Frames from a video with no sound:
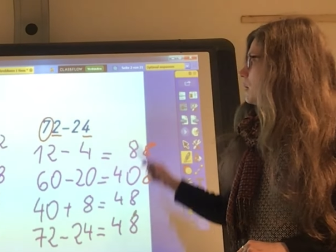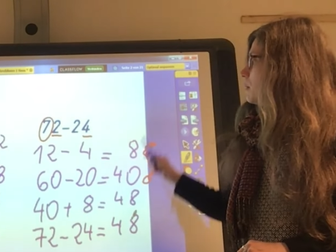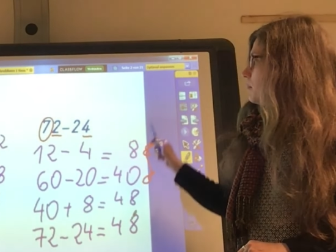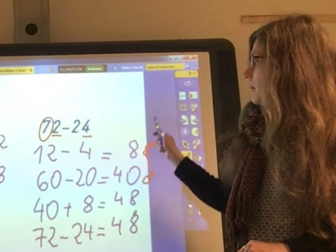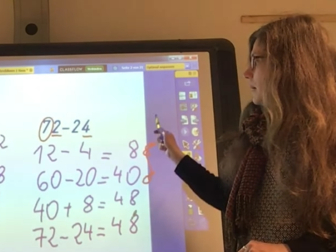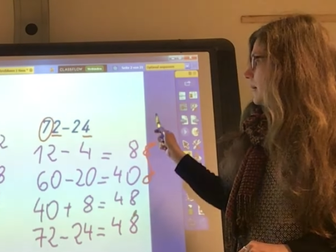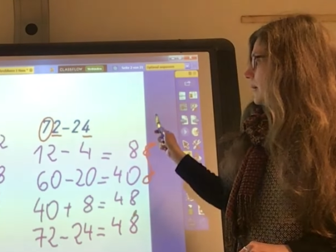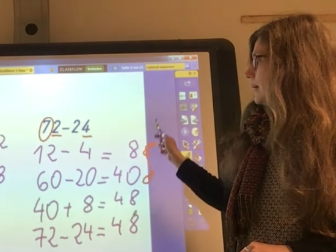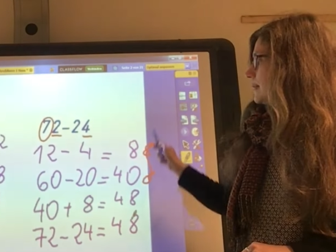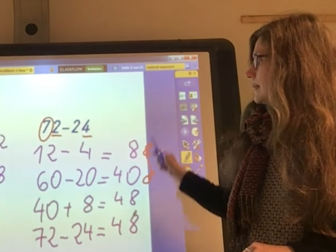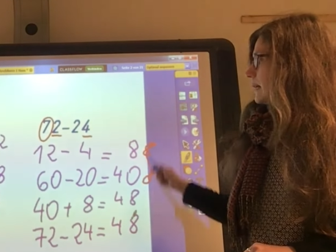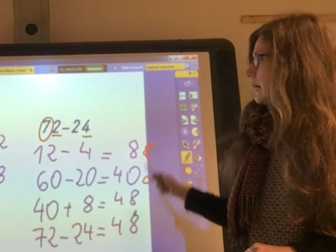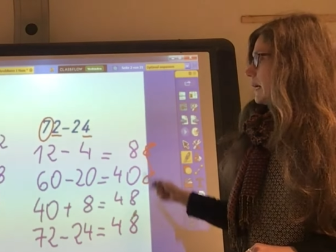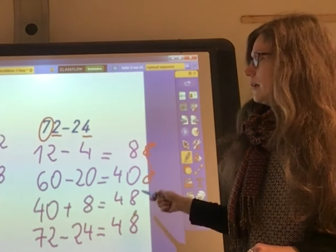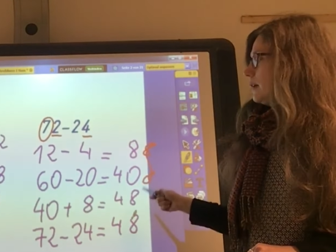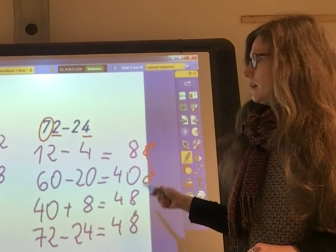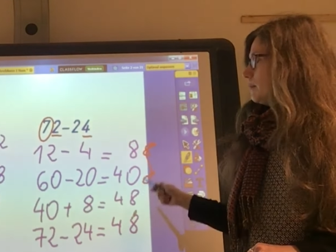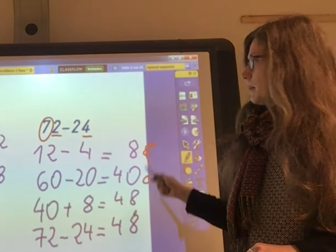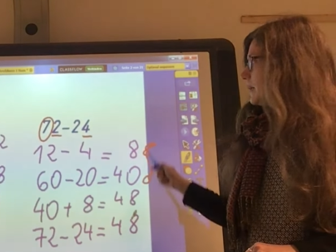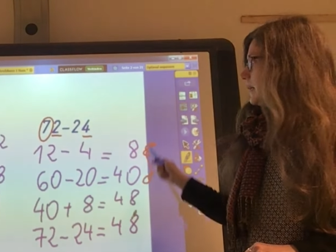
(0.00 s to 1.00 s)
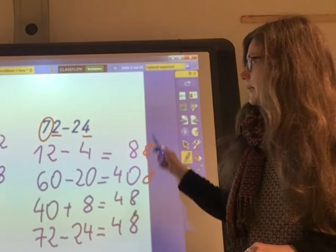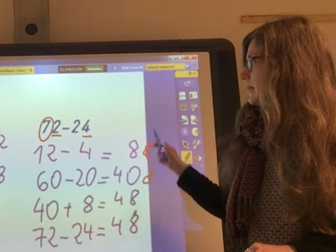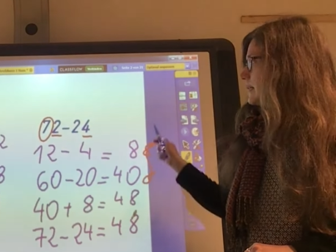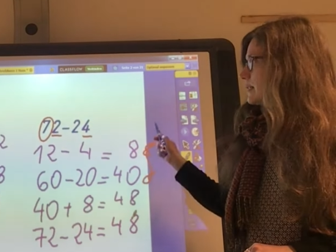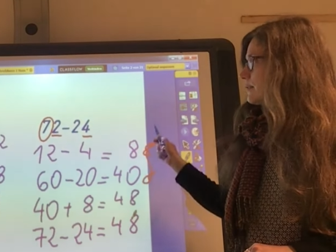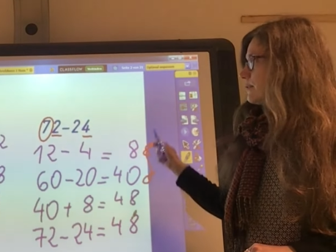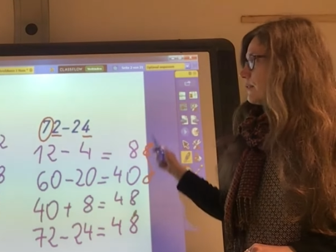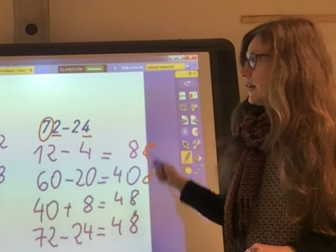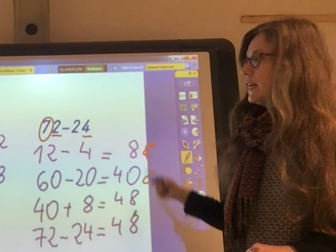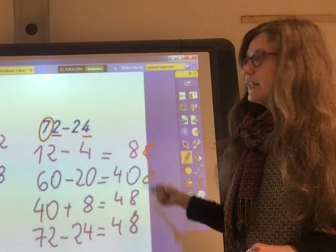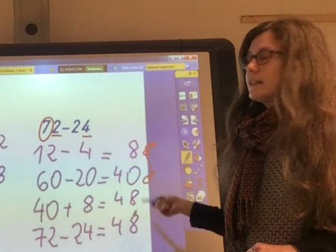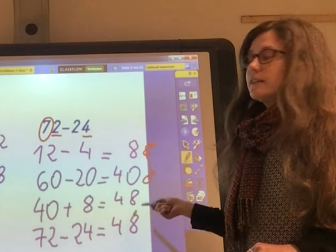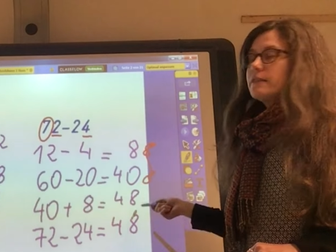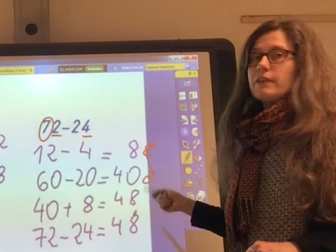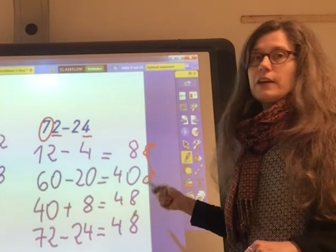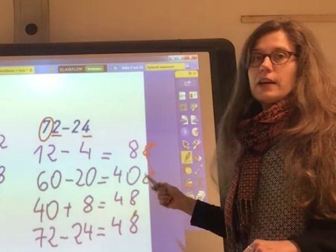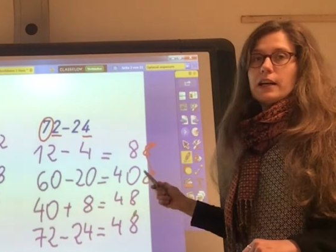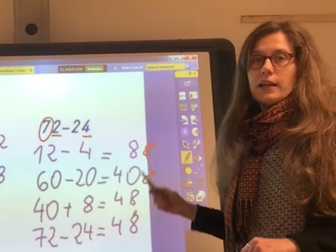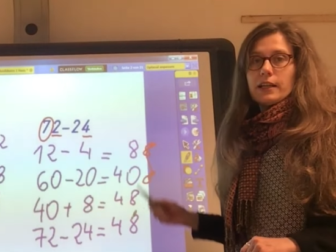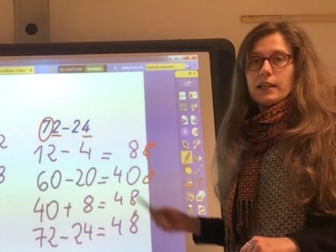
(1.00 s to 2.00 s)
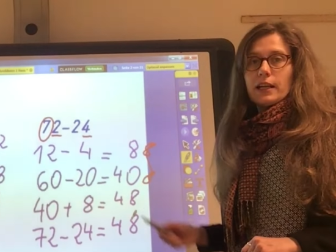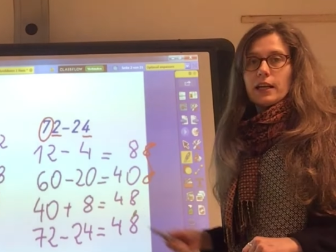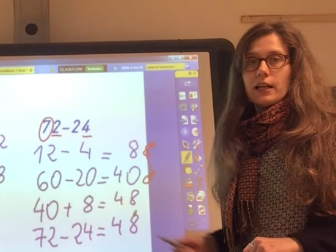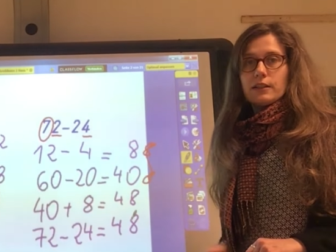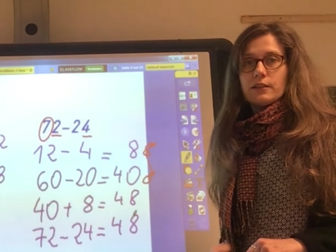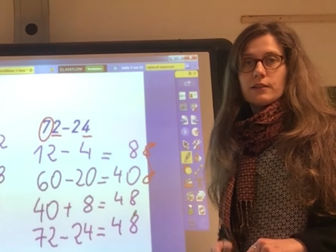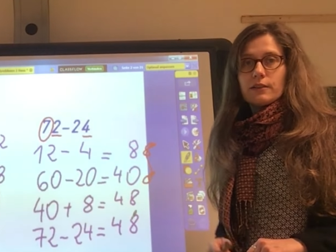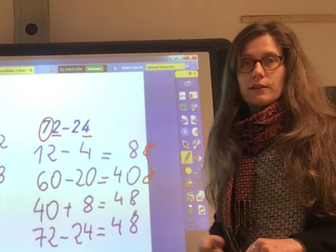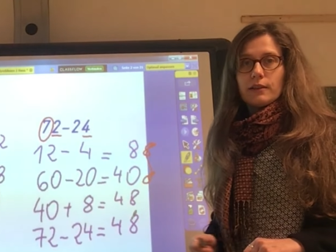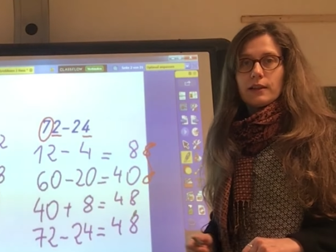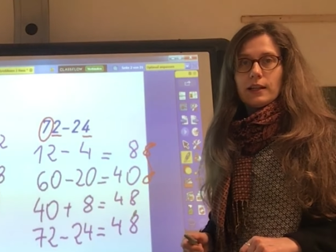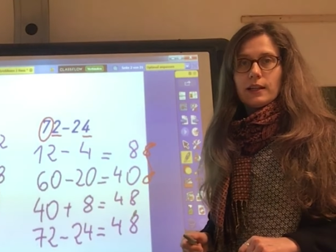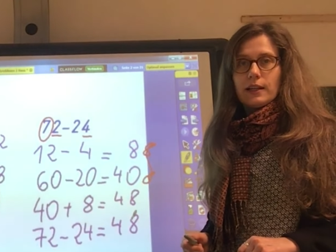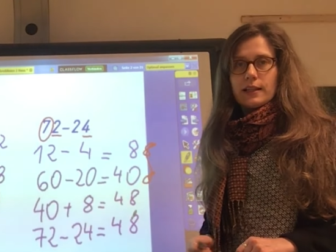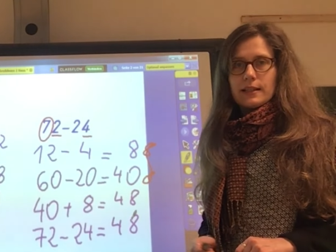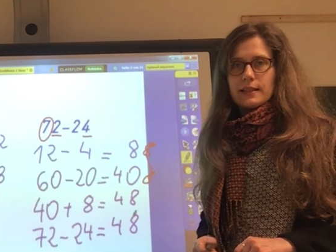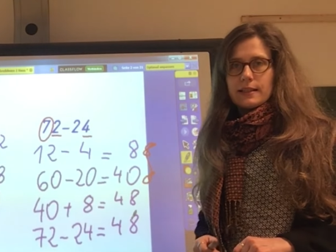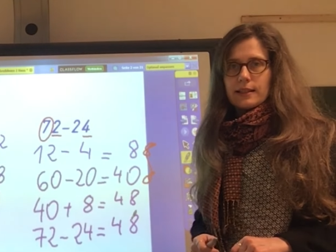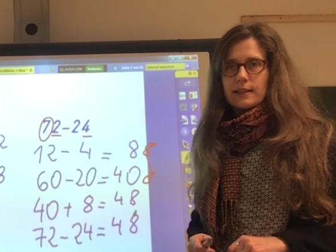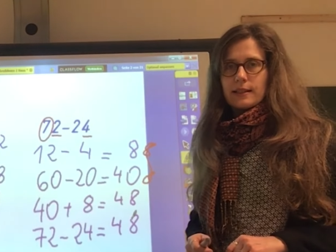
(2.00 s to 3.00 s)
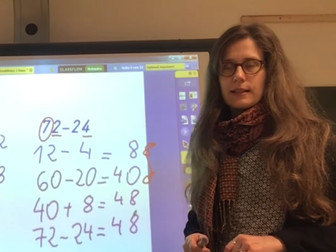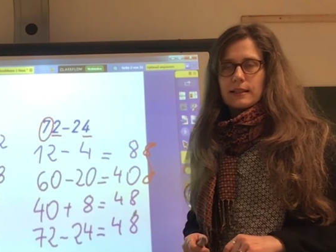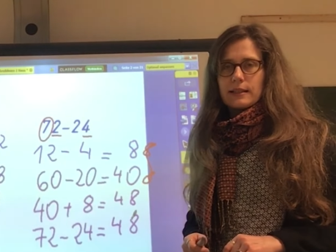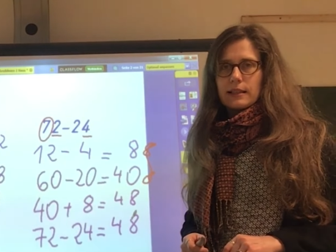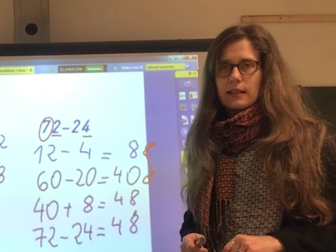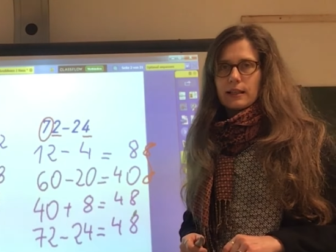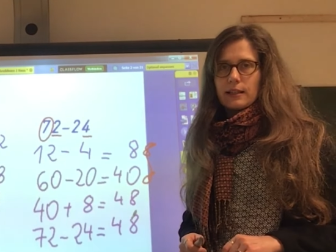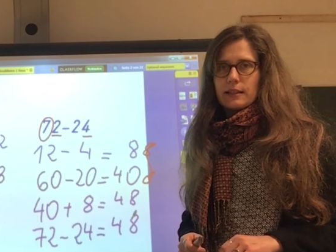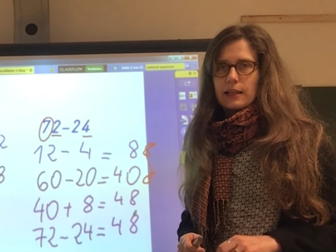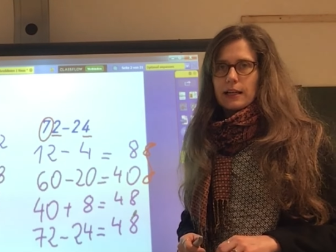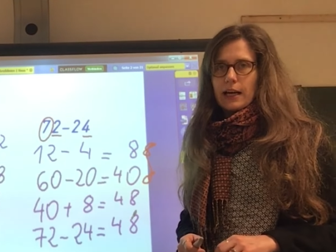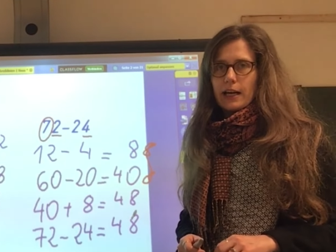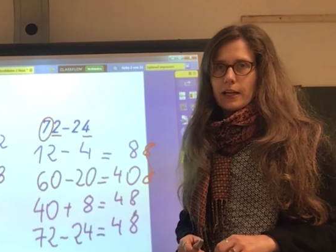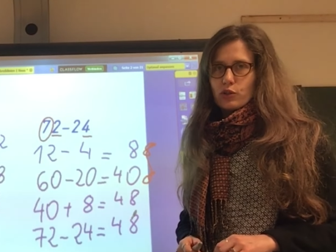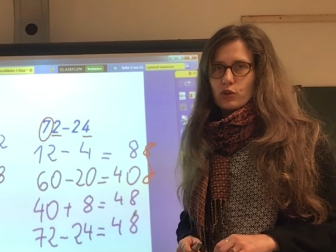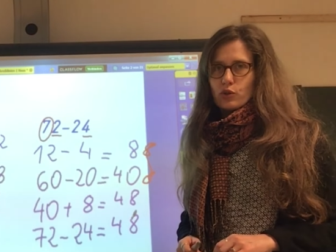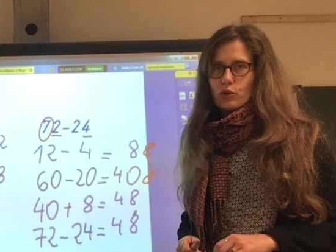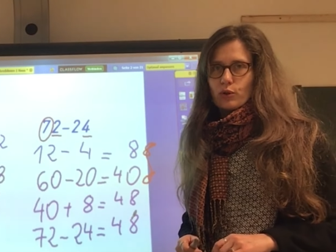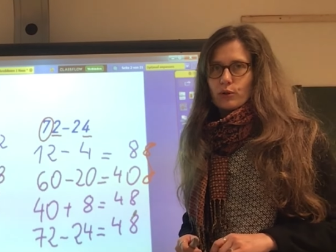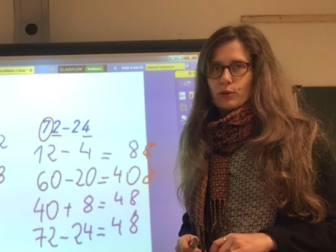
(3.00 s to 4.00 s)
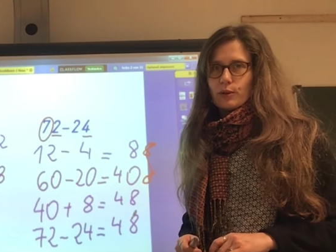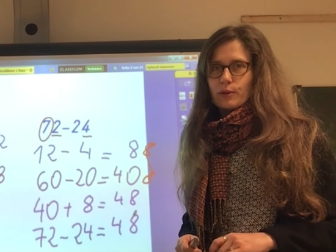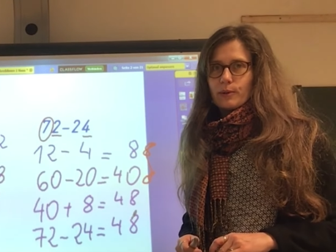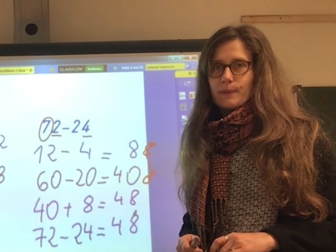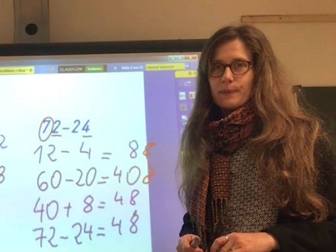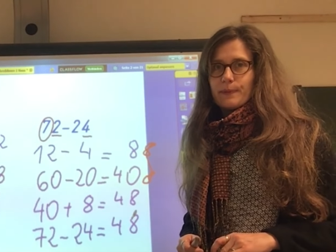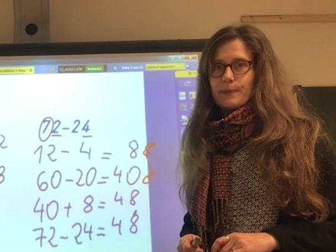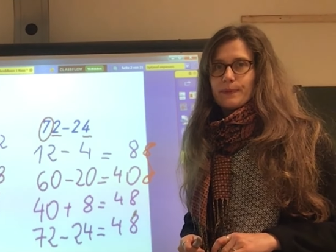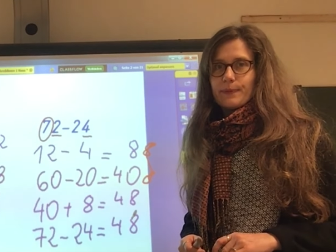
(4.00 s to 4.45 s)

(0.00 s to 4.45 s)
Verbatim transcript: bei der, äh, bei der zweiten Variante sind es dann drei Schritte.